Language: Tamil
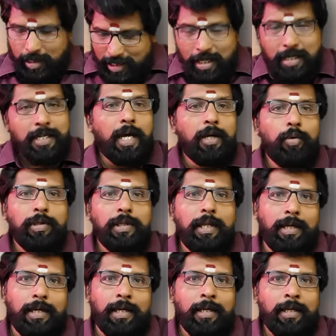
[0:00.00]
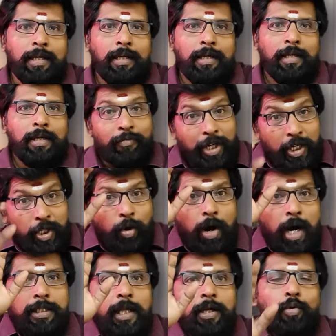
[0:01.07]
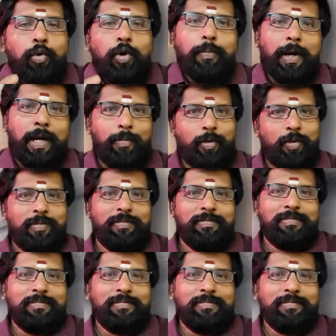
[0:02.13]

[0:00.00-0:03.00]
இந்த காணொலியில் வீடியோ ஆதாரங்களோடு பார்க்க போகிறோம்